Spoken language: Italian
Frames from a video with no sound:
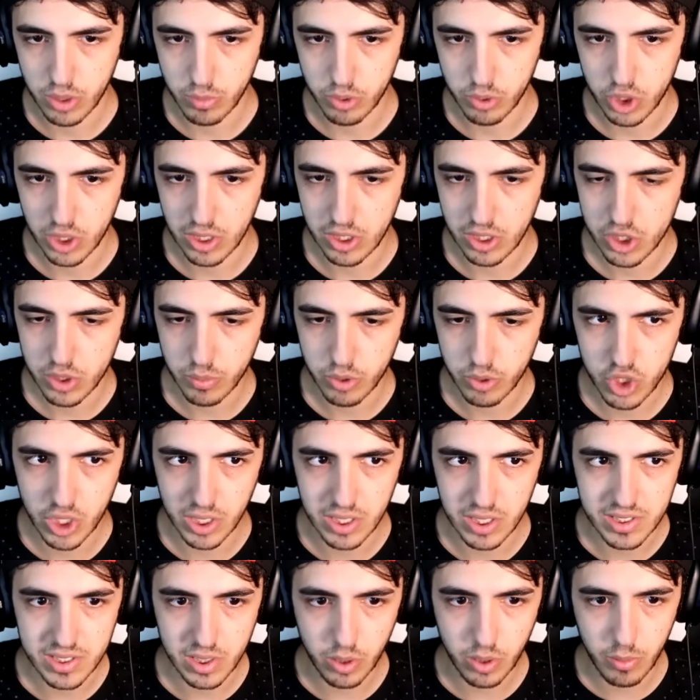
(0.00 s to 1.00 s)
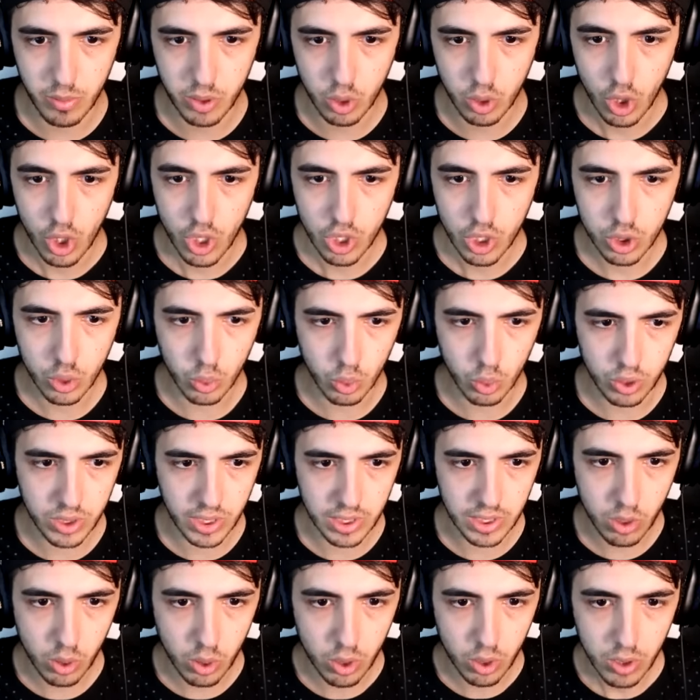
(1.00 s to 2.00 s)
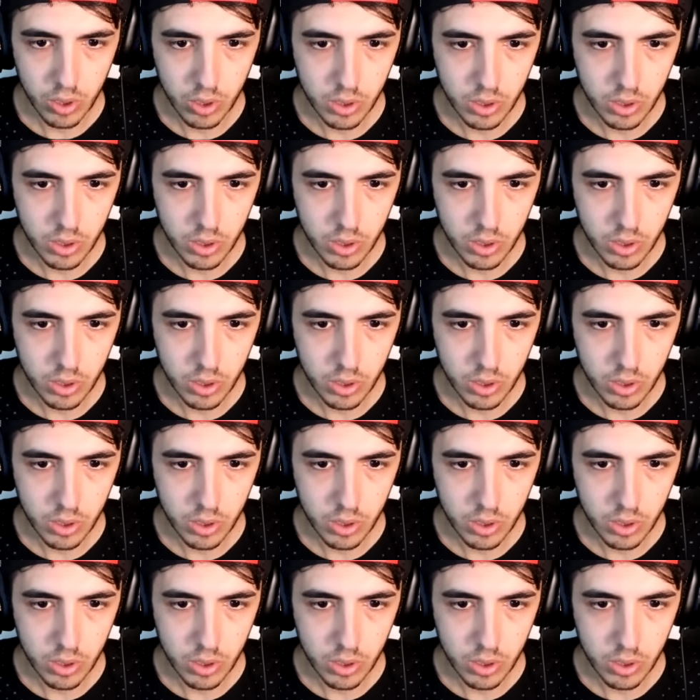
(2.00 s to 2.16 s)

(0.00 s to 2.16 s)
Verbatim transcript: lanciamoci, lanciamoci all'inseguimento. Ne uno dietro,